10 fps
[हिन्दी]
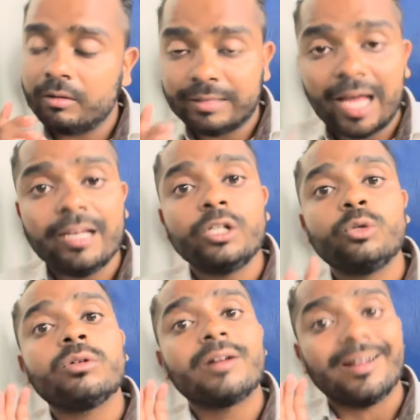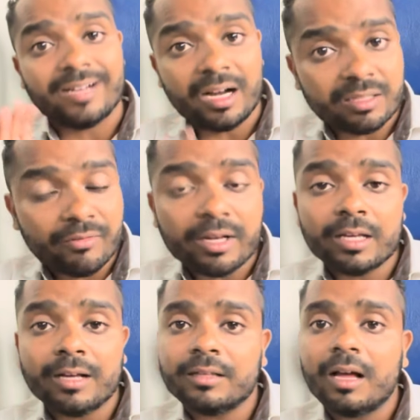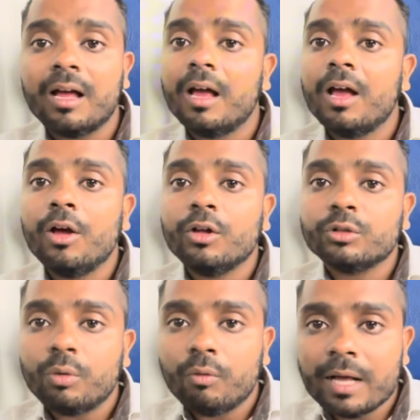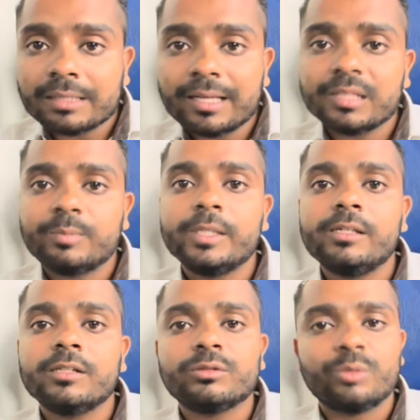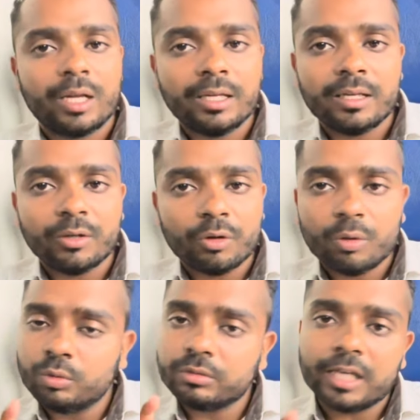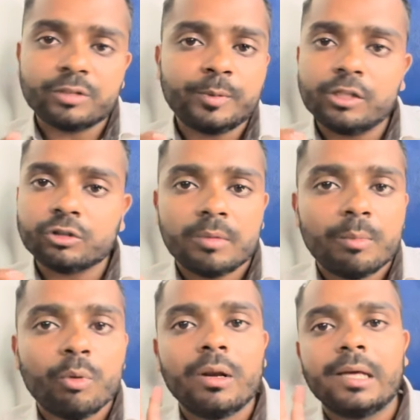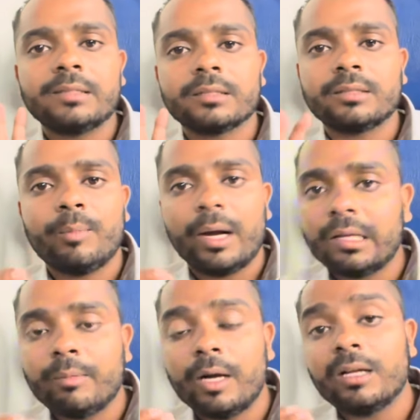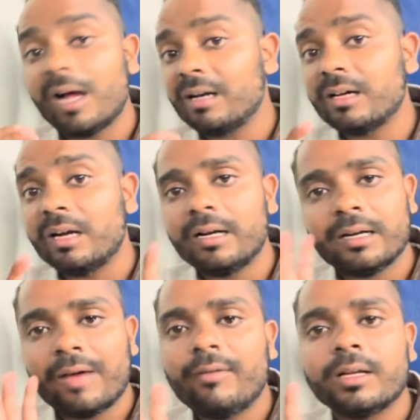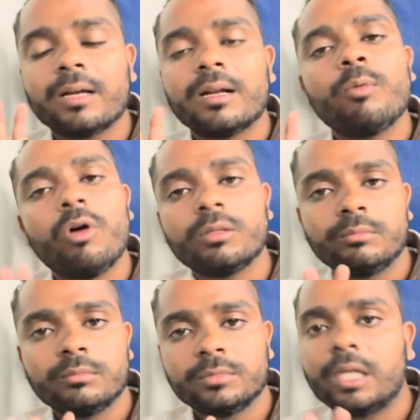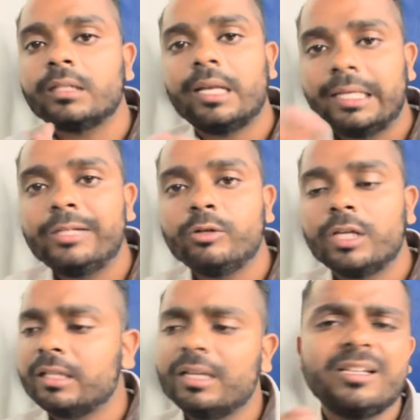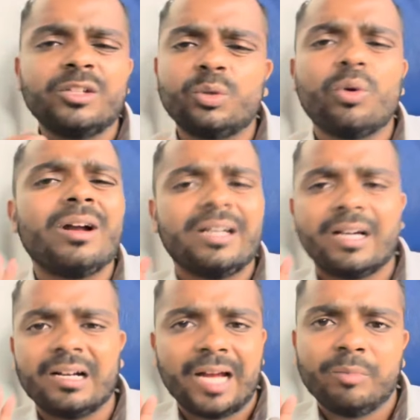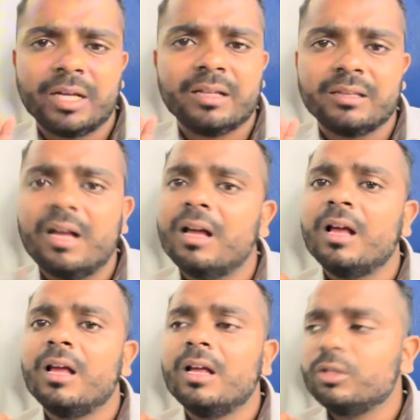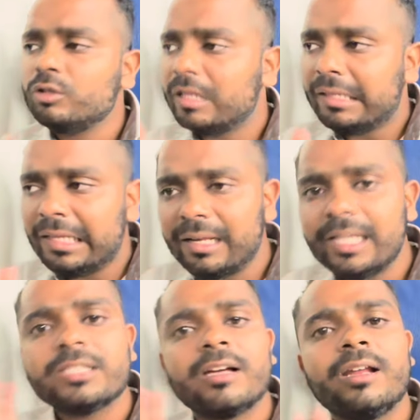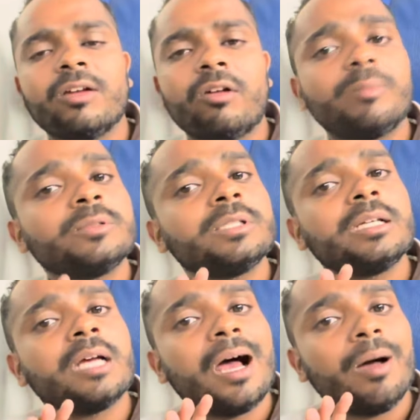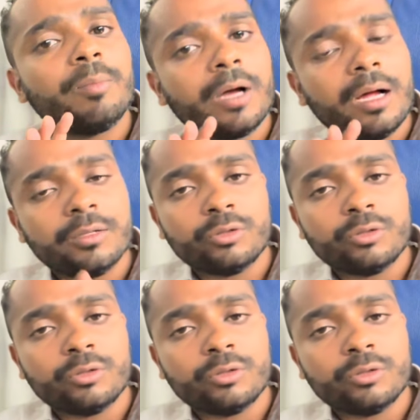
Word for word: दिल्ली टू कटरा सफ़र किया था तो वैसा एक्सपीरियंस तो नहीं है क्योंकि उस एक्सपीरियंस को मैं भूल नहीं सकता बैठे बैठे आठ घंटे ट्रैवल करना बहुत ज़्यादा लेदी हो जाता है लेकिन ये दो घंटे का टाइम टेकन था तो जल्द ही रीच करेंगे और आपसे आपका जो